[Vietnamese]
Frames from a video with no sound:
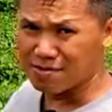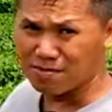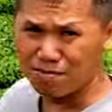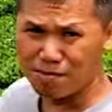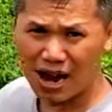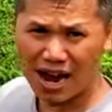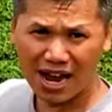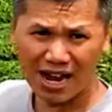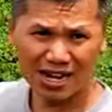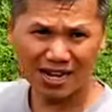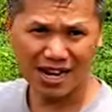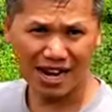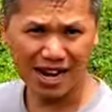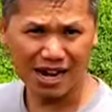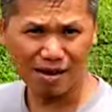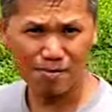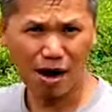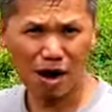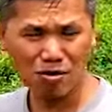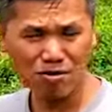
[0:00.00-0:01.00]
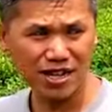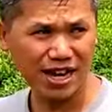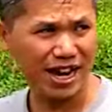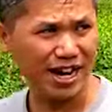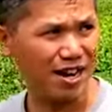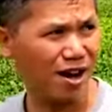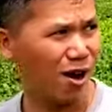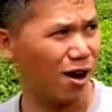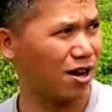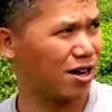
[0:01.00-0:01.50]
mang cái bao
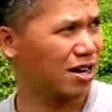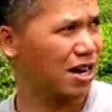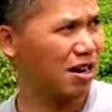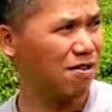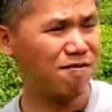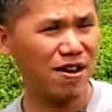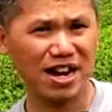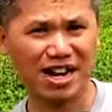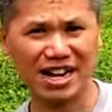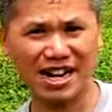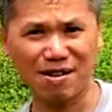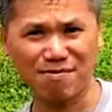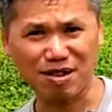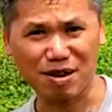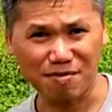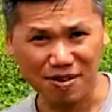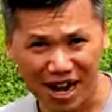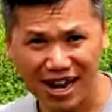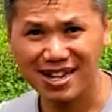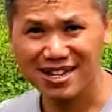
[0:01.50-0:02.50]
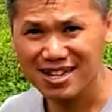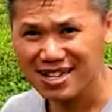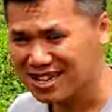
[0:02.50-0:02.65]
chè đó đi về cái điểm tập kết